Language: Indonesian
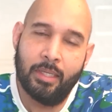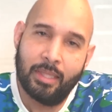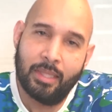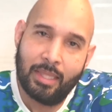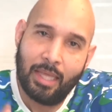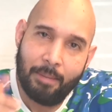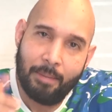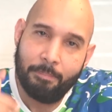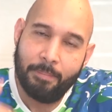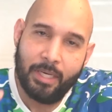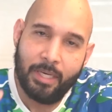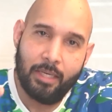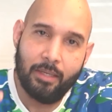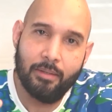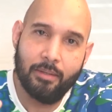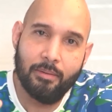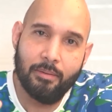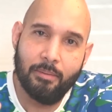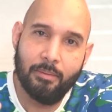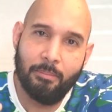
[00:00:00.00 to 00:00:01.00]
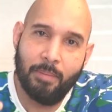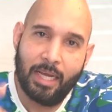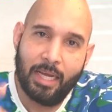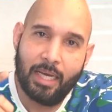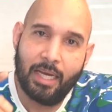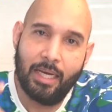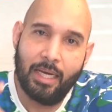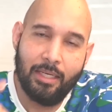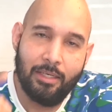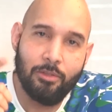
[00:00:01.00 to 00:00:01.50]
Tapi
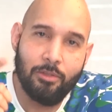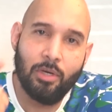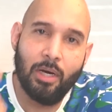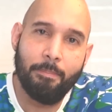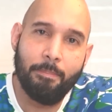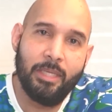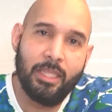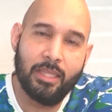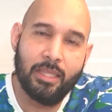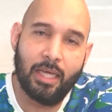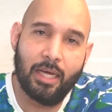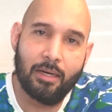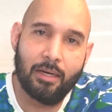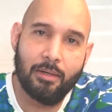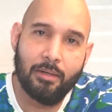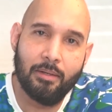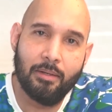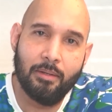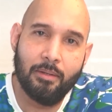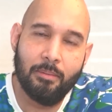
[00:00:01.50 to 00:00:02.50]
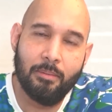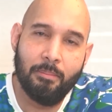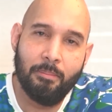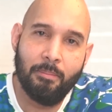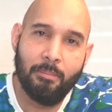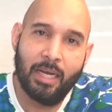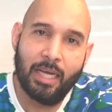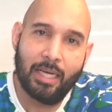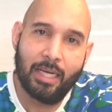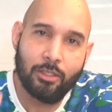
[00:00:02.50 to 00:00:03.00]
mereka ini juga pintar,
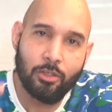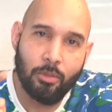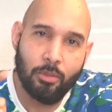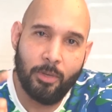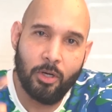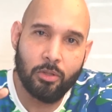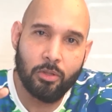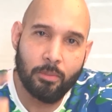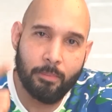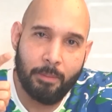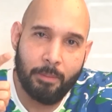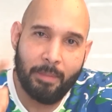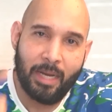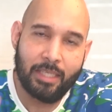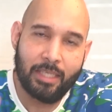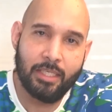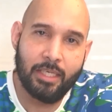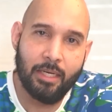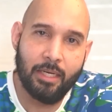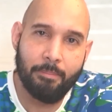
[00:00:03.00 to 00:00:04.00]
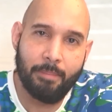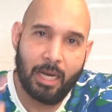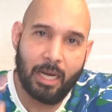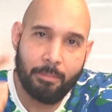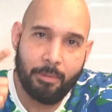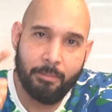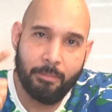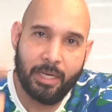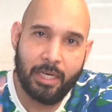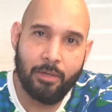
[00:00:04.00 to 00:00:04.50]
mereka coba untuk memancing para
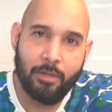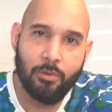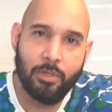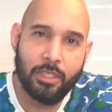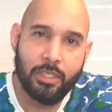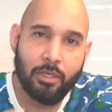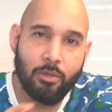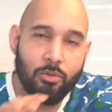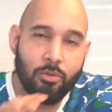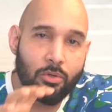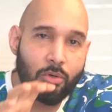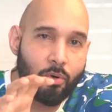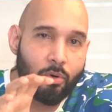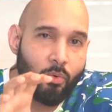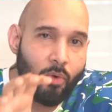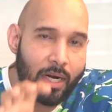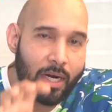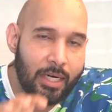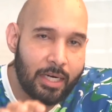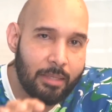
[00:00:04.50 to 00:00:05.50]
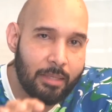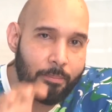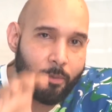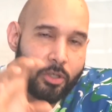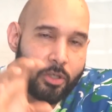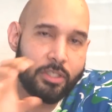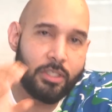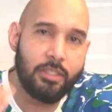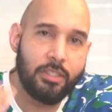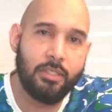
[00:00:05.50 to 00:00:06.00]
pemain Indonesia untuk keluar dari
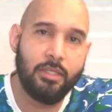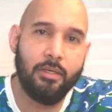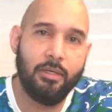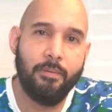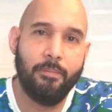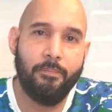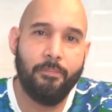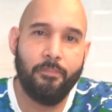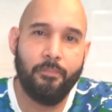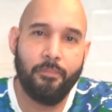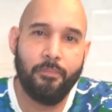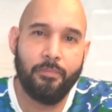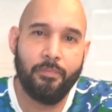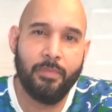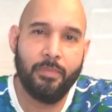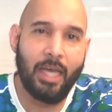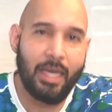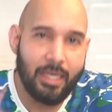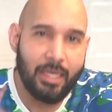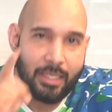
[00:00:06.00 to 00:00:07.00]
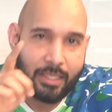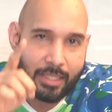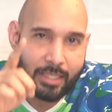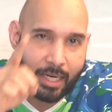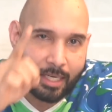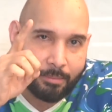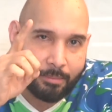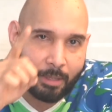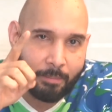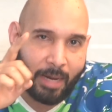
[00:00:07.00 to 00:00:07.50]
posisi. Nah, ini
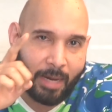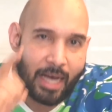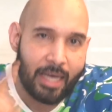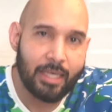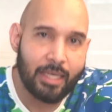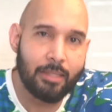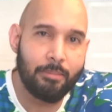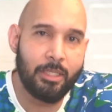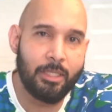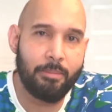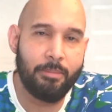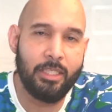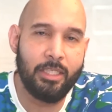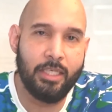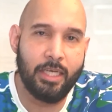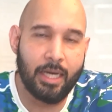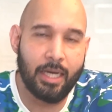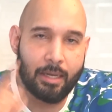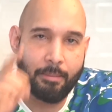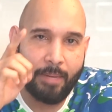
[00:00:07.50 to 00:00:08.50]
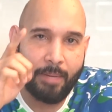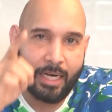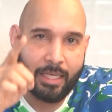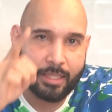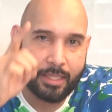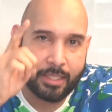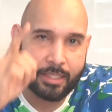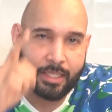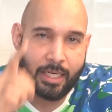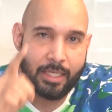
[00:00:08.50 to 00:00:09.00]
sangat berbahaya teman-teman jika kembali
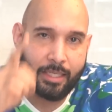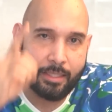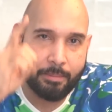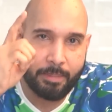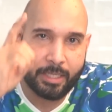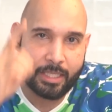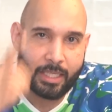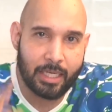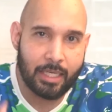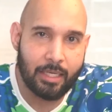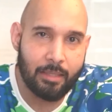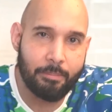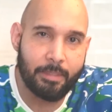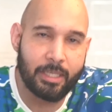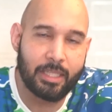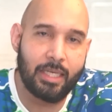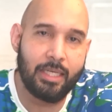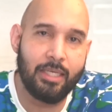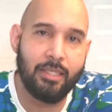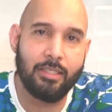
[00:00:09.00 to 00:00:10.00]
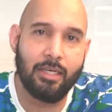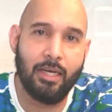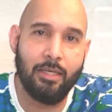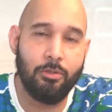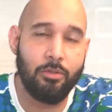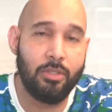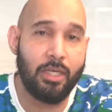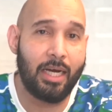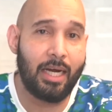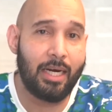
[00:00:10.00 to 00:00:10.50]
terjadi di pertandingan-pertandingan
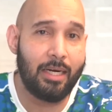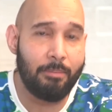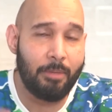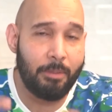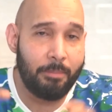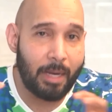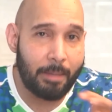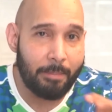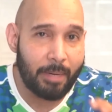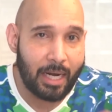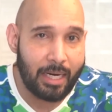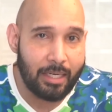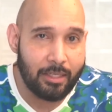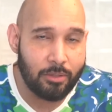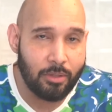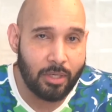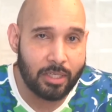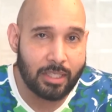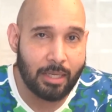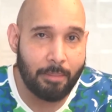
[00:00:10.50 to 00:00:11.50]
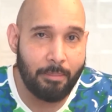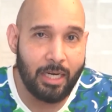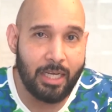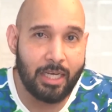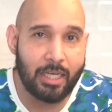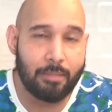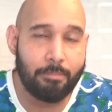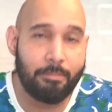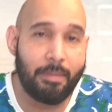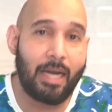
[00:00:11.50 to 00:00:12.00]
selanjutnya karena beberapa kali juga saya
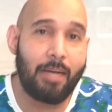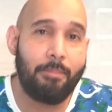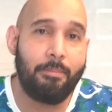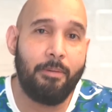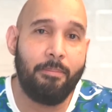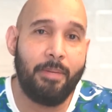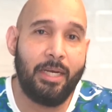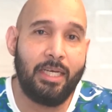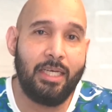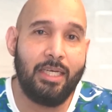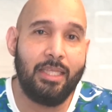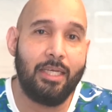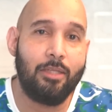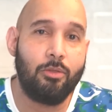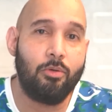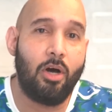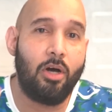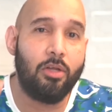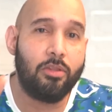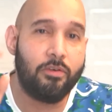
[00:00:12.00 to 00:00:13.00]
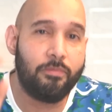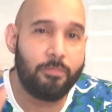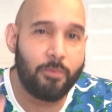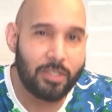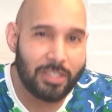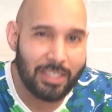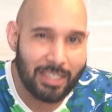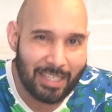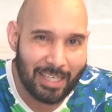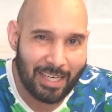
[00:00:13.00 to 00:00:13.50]
melihat para pemain kita tuh out of
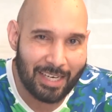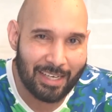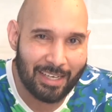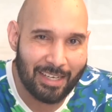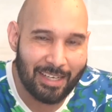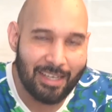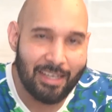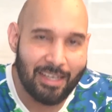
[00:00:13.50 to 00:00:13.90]
position